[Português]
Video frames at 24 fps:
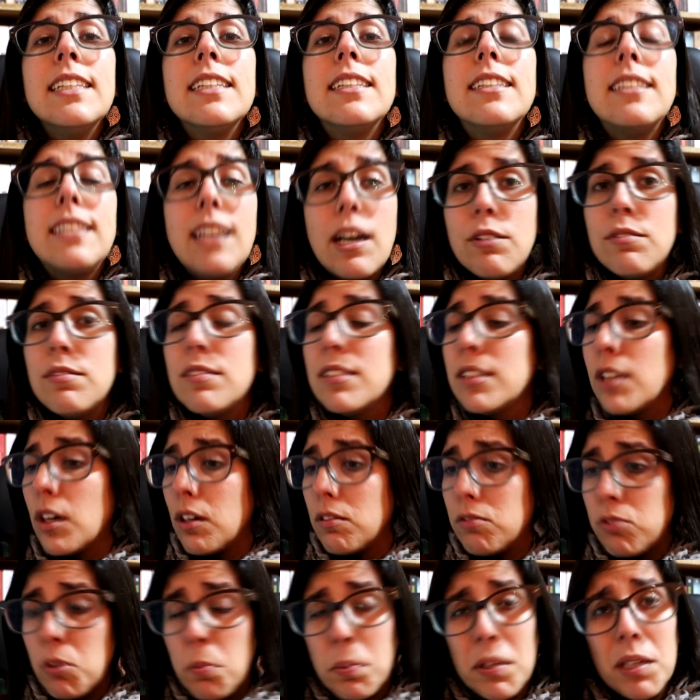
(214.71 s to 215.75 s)
Não,
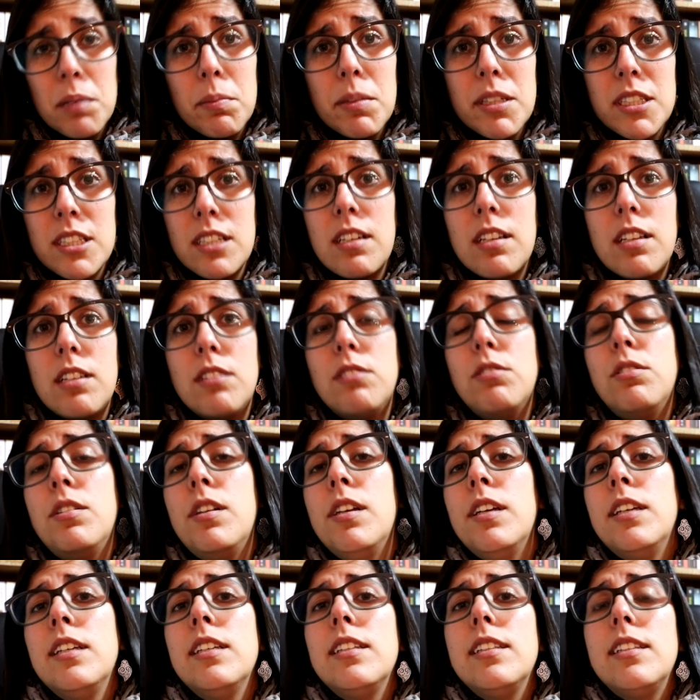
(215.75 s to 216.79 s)
não vou pegar mais naquilo,
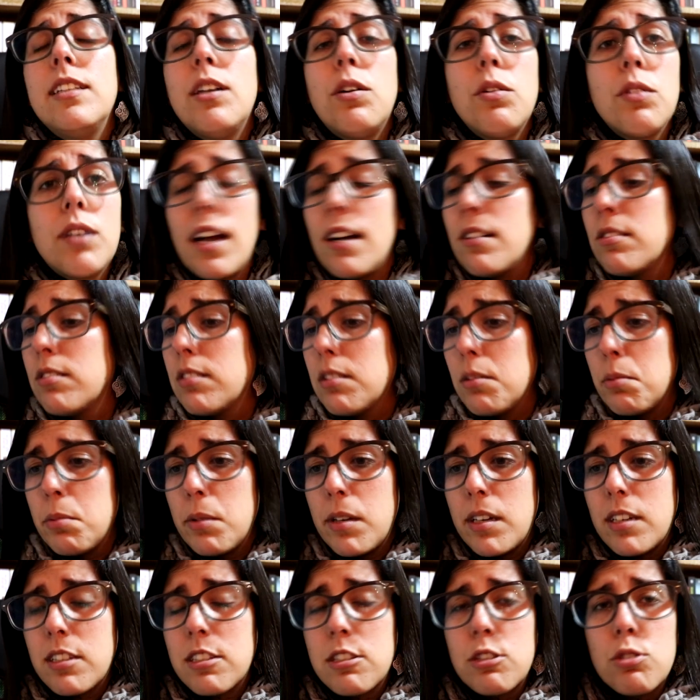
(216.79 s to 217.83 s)
não quero
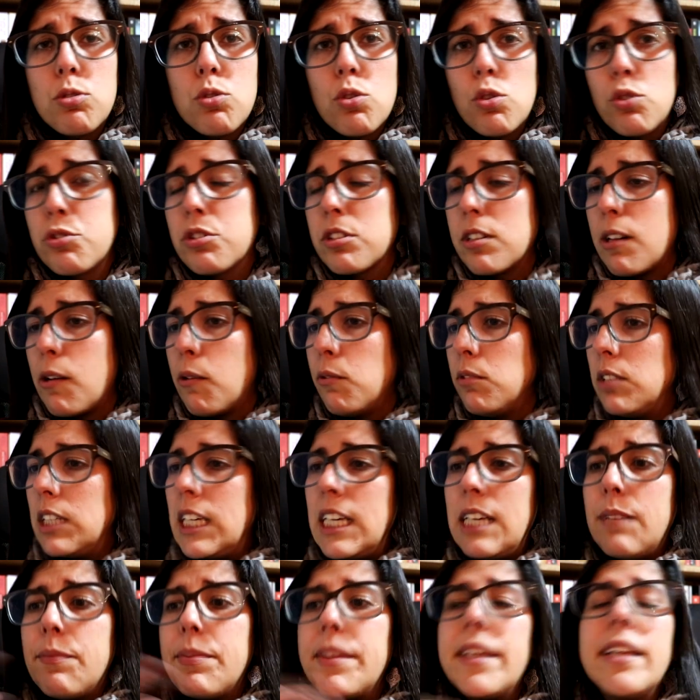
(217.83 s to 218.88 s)
saber se trouxe ou não
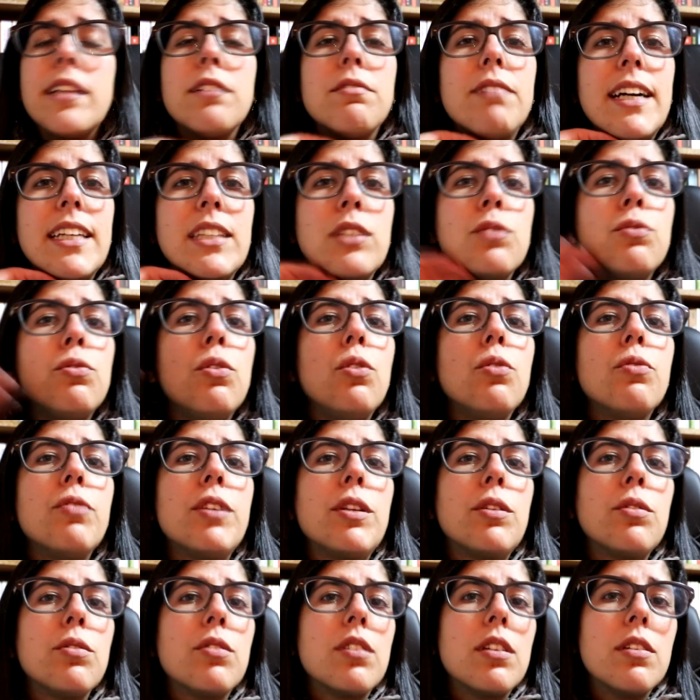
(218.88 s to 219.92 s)
li, ele vai
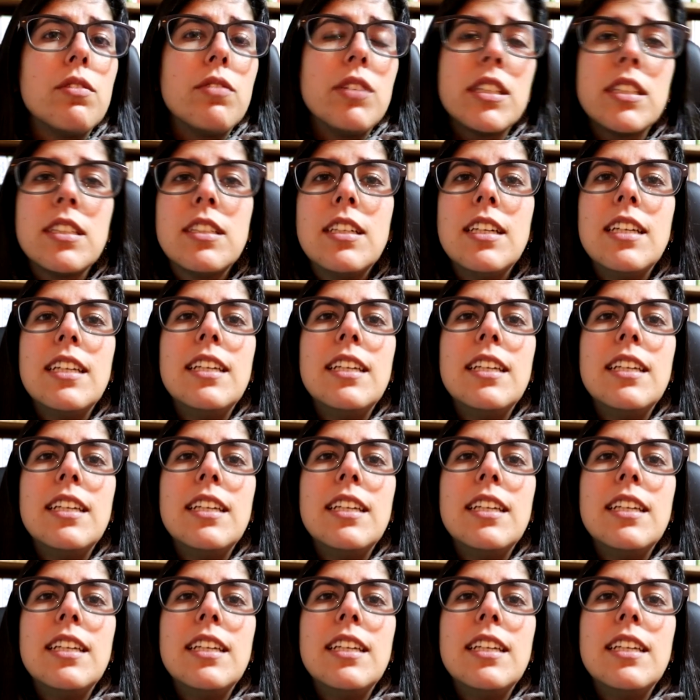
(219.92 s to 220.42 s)
devolvido outra vez.